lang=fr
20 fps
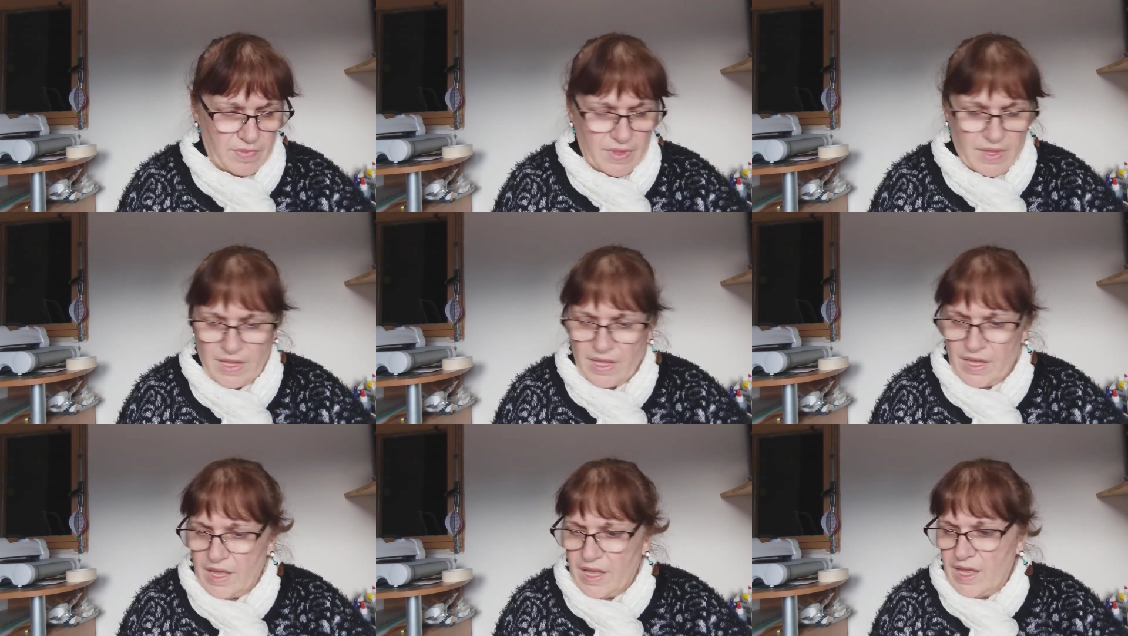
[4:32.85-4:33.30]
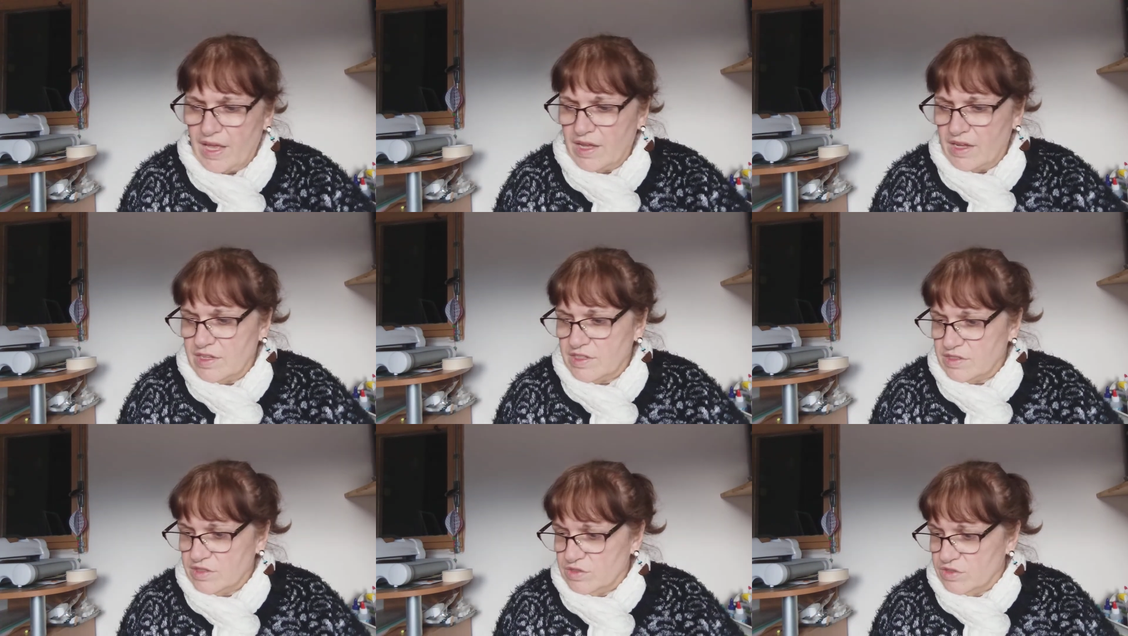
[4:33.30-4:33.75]
Parce
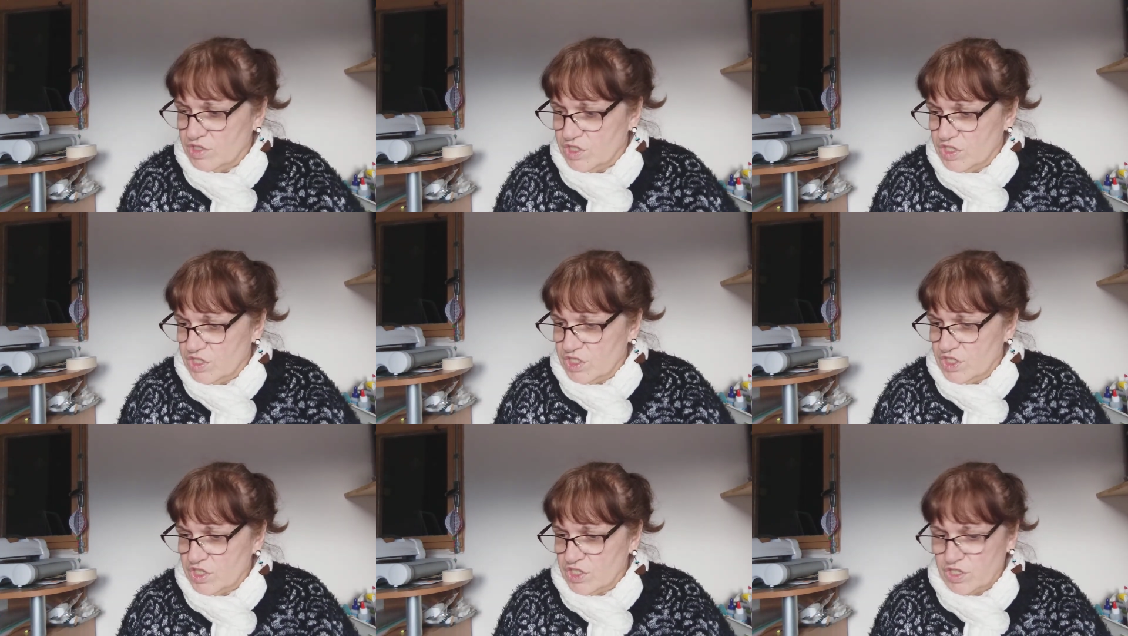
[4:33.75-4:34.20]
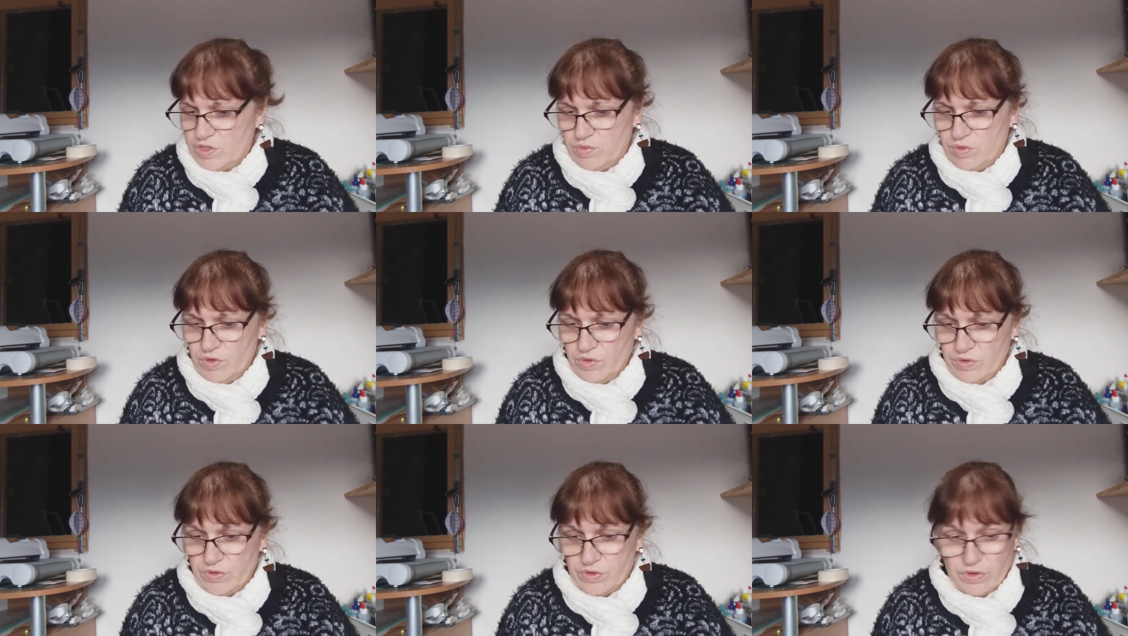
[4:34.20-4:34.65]
que j'en cherchais
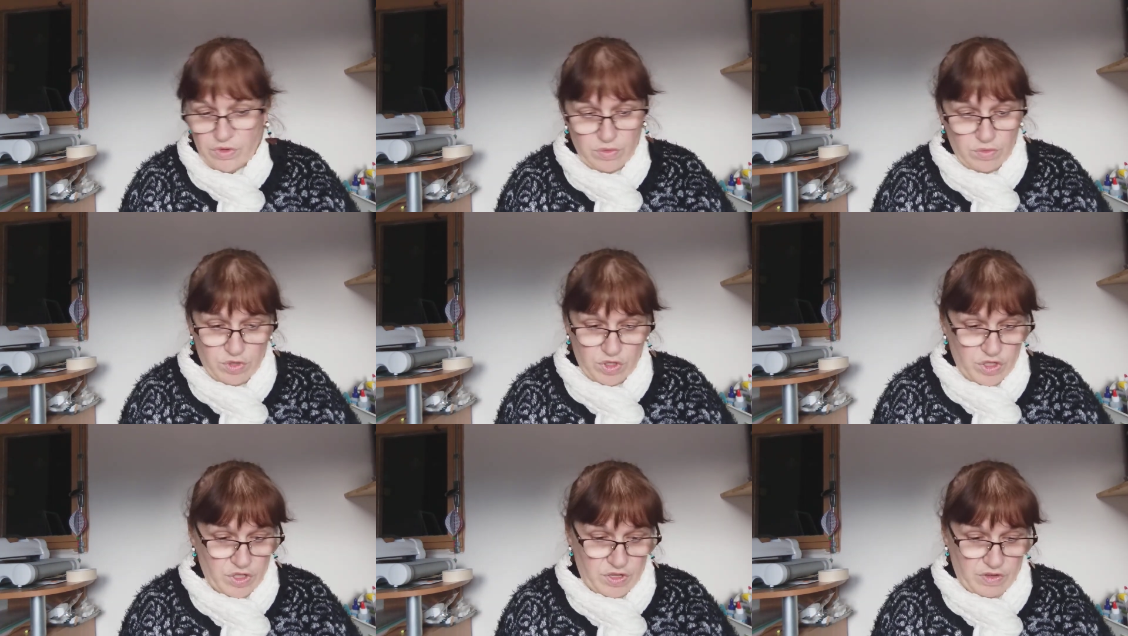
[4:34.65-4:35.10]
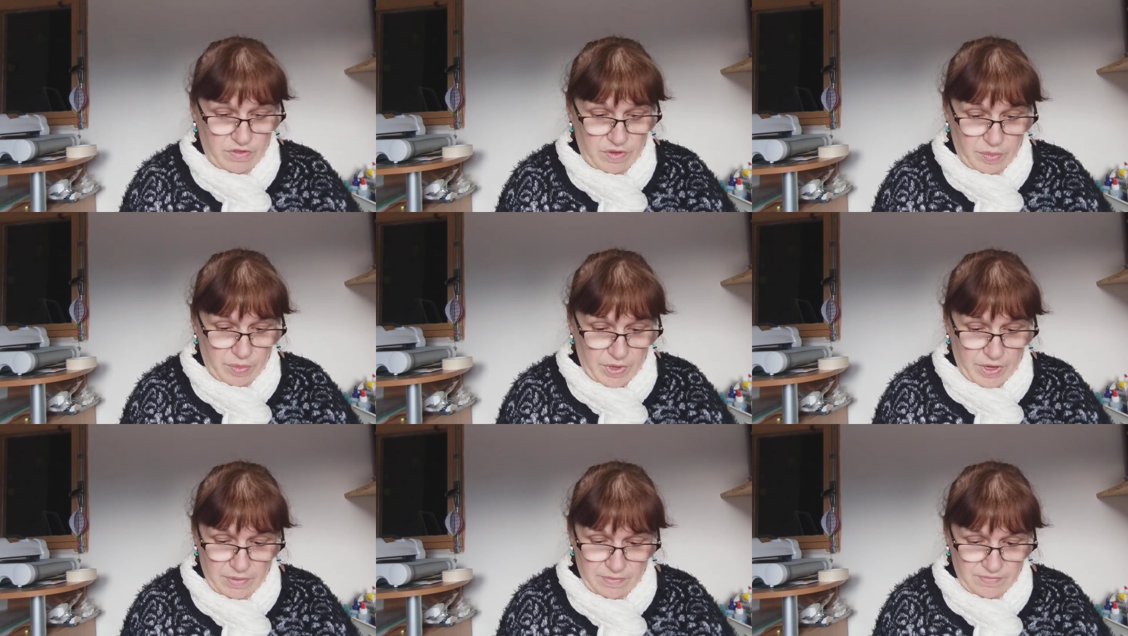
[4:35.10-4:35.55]
depuis longtemps, mais j'en avais
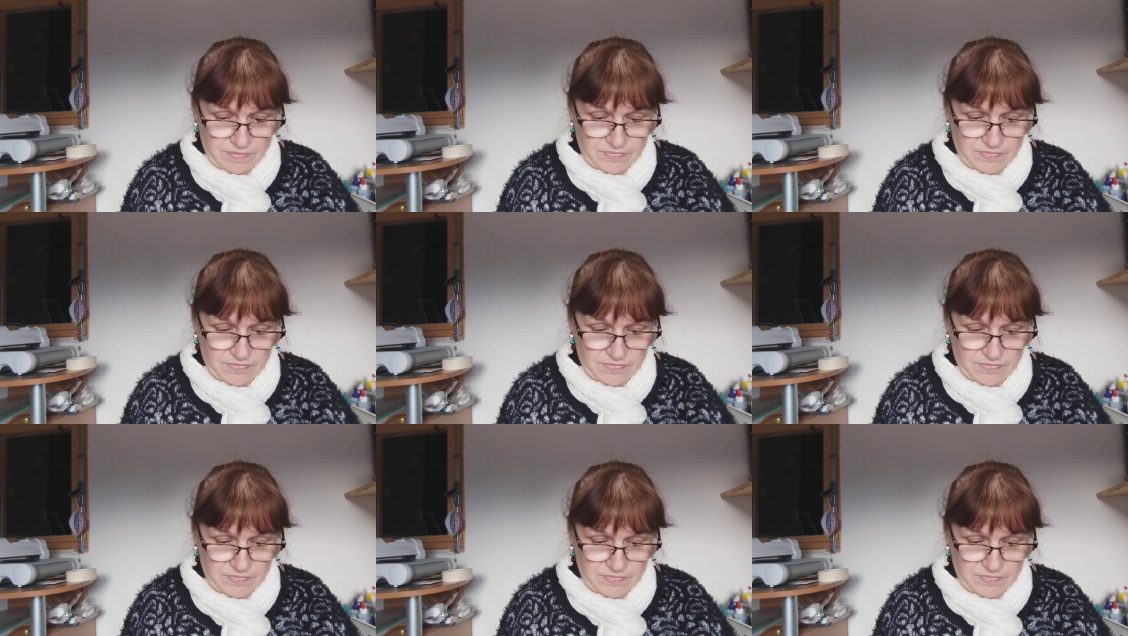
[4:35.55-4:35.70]
pas.